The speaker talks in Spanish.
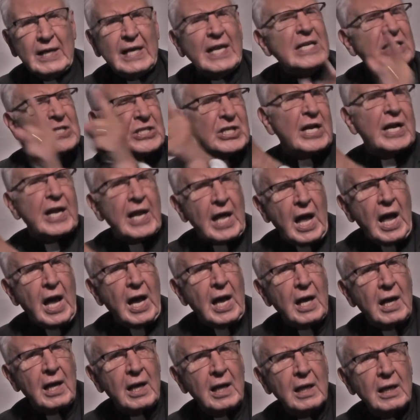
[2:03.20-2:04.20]
y
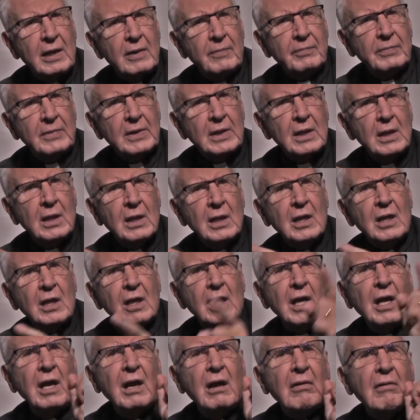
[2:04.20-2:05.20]
será
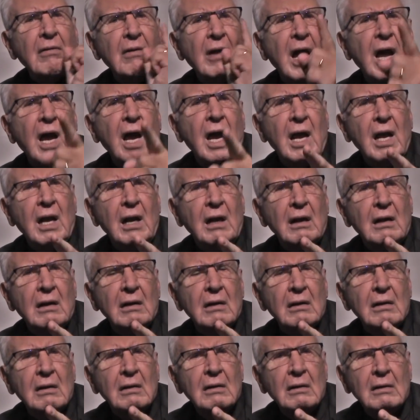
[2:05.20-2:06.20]
Israel,
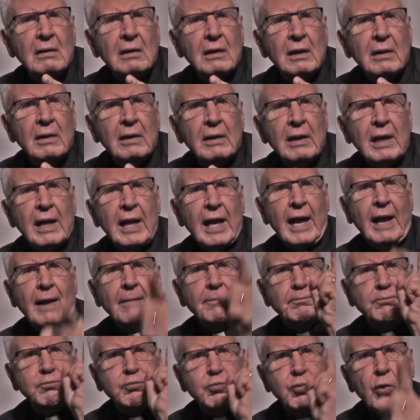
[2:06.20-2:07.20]
el
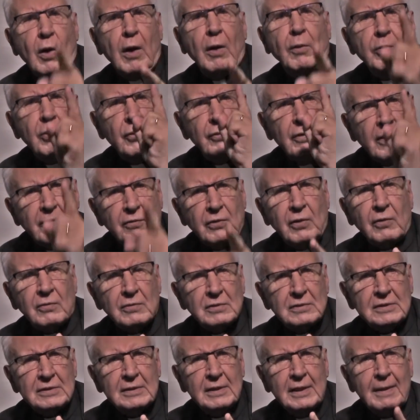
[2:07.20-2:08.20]
pueblo de
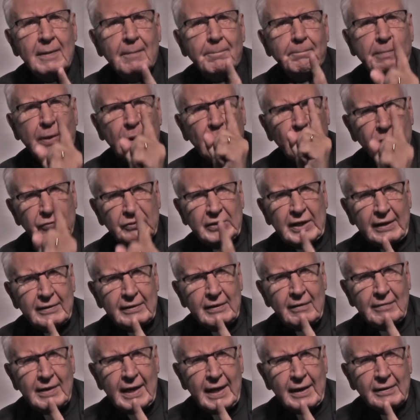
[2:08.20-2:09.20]
Dios. Pero
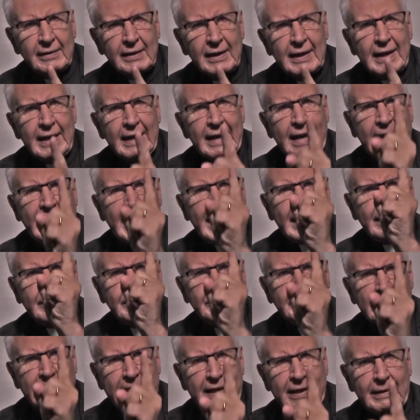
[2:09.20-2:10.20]
entiende bien,
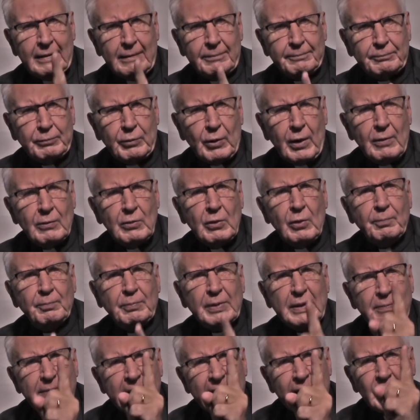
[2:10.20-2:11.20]
el, pueblo
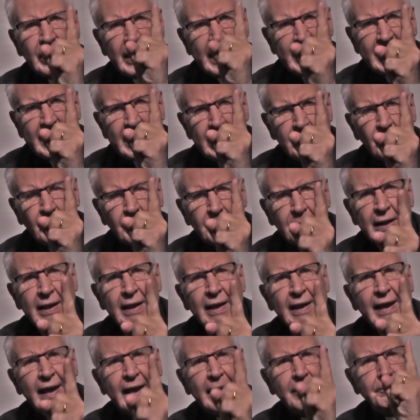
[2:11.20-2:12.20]
primero elegido,
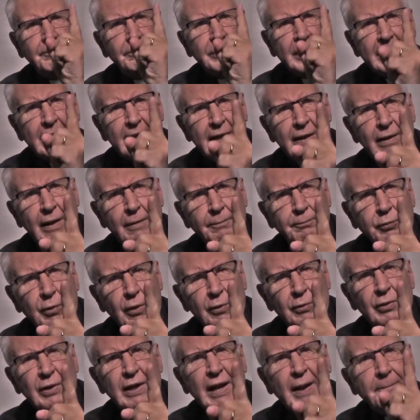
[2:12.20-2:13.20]
el, el,
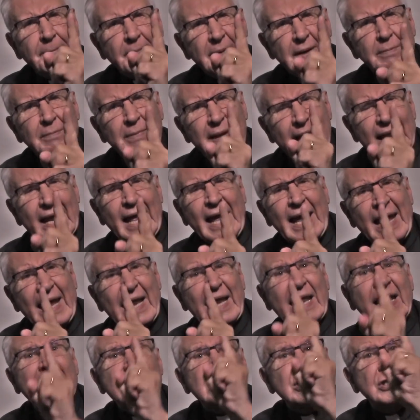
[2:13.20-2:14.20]
pueblo de la primera
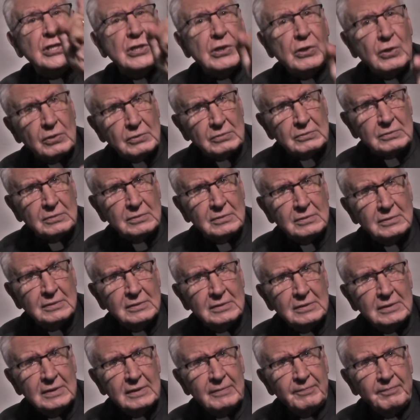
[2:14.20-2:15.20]
elección,
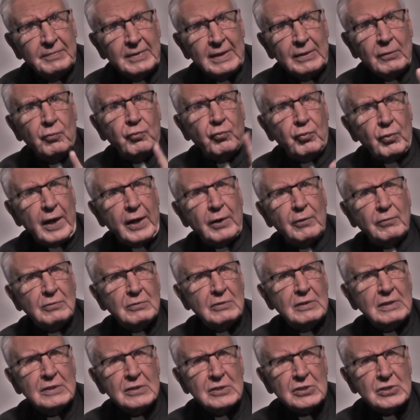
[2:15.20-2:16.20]
fueron,
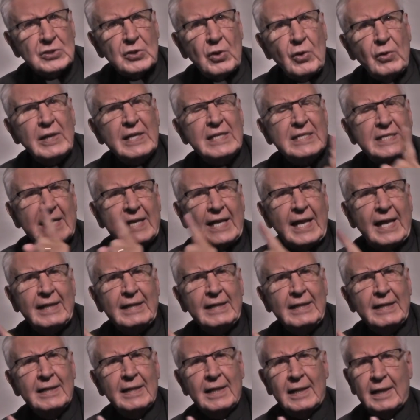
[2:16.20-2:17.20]
son y
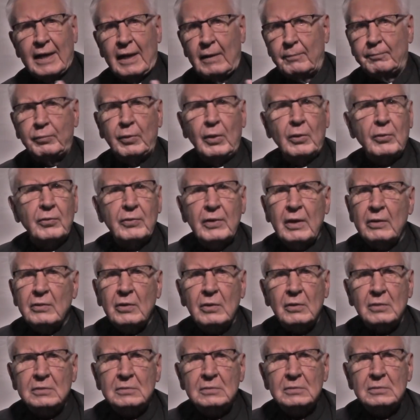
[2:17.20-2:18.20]
serán el pueblo de
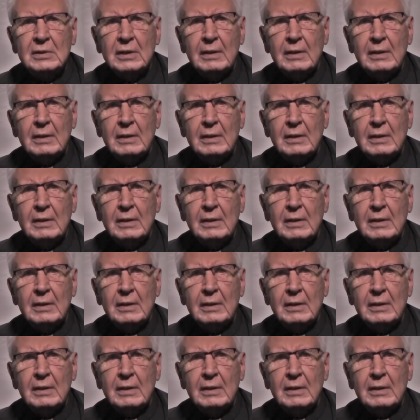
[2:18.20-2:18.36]
Dios.